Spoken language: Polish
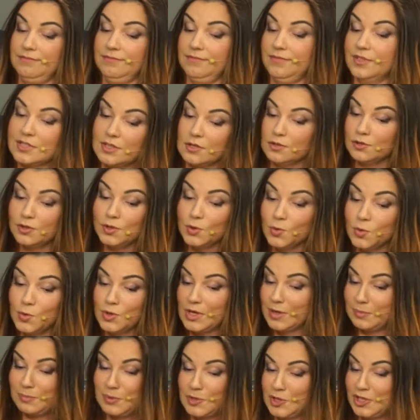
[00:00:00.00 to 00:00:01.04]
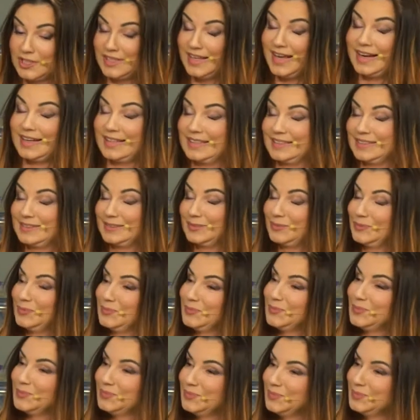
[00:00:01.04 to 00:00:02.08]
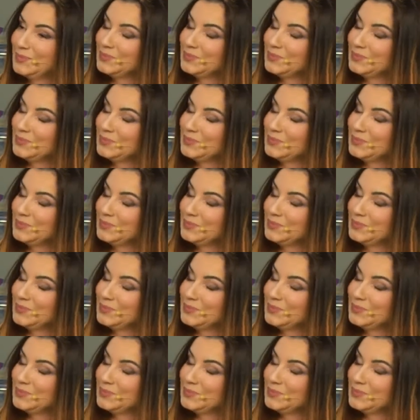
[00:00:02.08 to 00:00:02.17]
więc kontynuuję, piszę dalej. Niesamowita